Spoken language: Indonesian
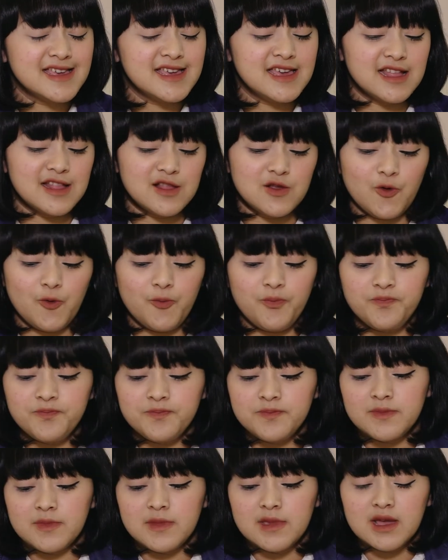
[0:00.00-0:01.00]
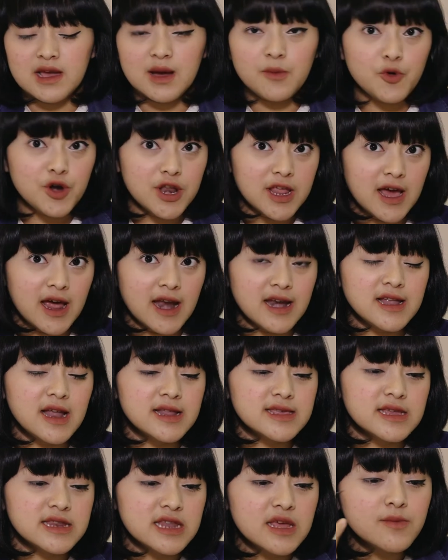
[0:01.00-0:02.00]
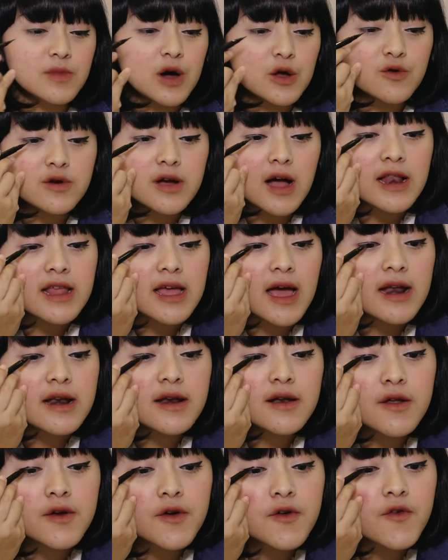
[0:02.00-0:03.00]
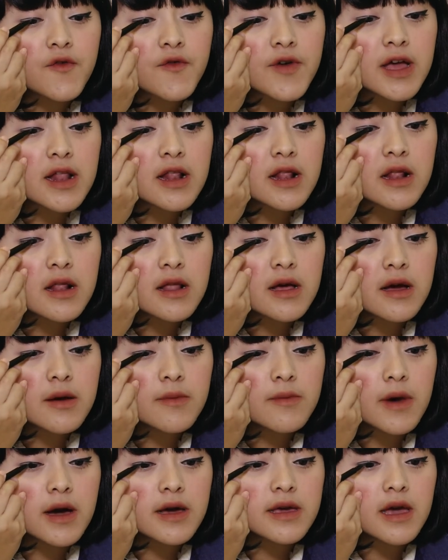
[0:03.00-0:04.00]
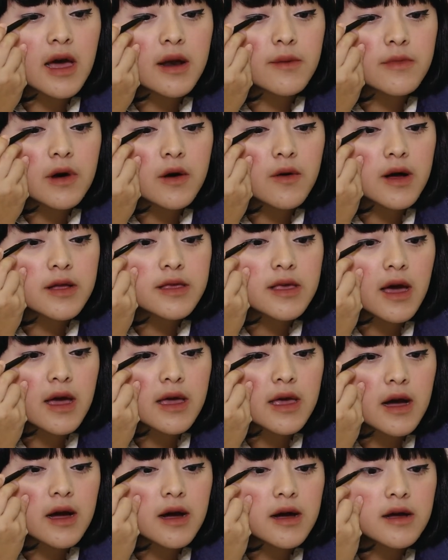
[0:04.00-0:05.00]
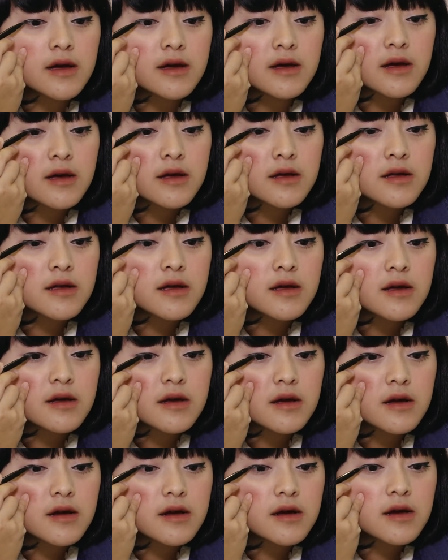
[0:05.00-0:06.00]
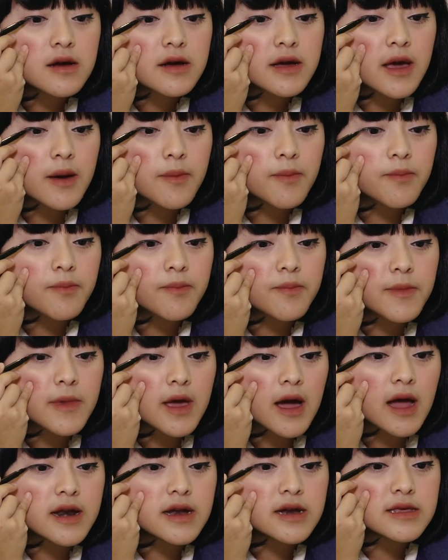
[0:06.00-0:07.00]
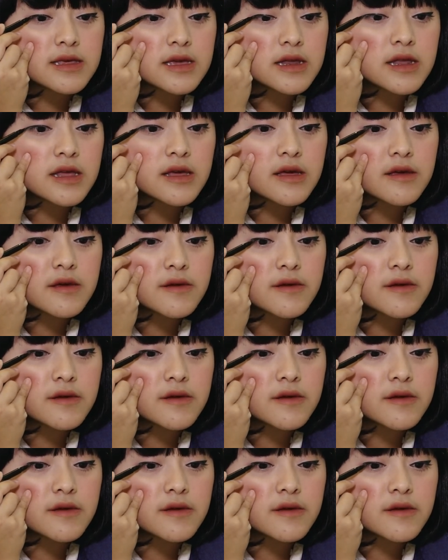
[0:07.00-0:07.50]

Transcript: gitu kemudian dari sini baru kalian fill bagian bawahnya yang gap yang ada di sini.